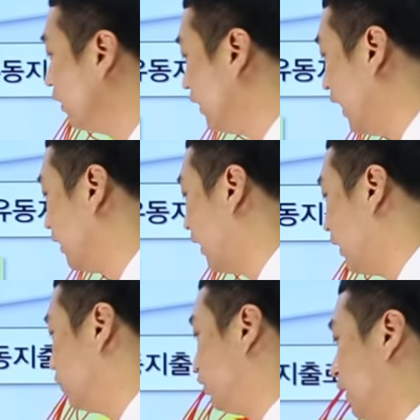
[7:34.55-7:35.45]

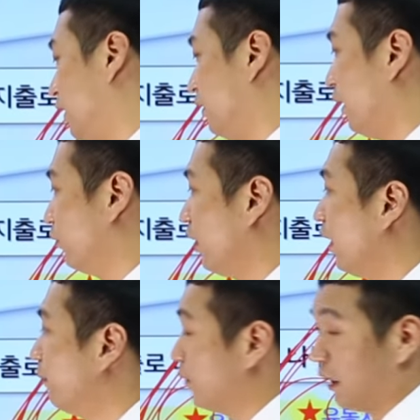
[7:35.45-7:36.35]
예상할 수 있기
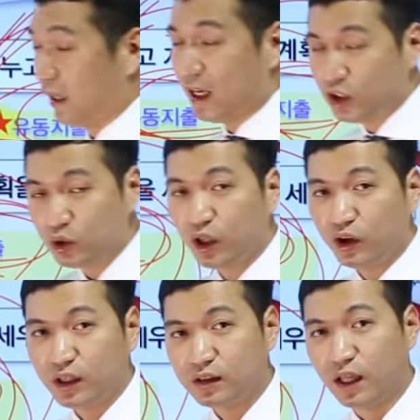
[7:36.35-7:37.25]
때문에 아,
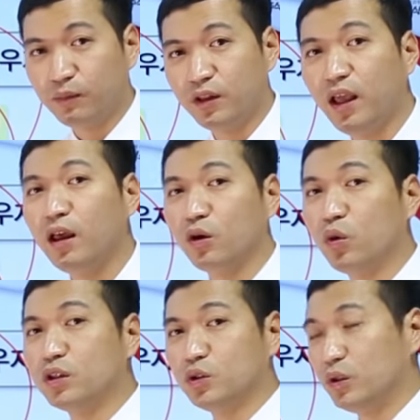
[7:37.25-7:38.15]
예정되어 있기 때문에
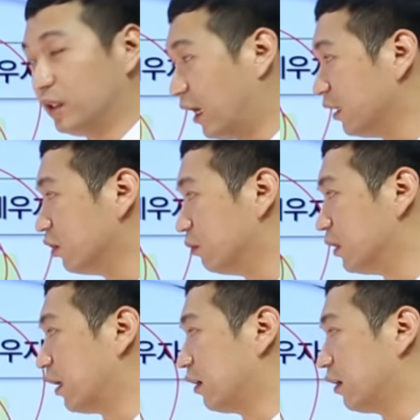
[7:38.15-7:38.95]
꼭 그 돈이 나가는 겁니다.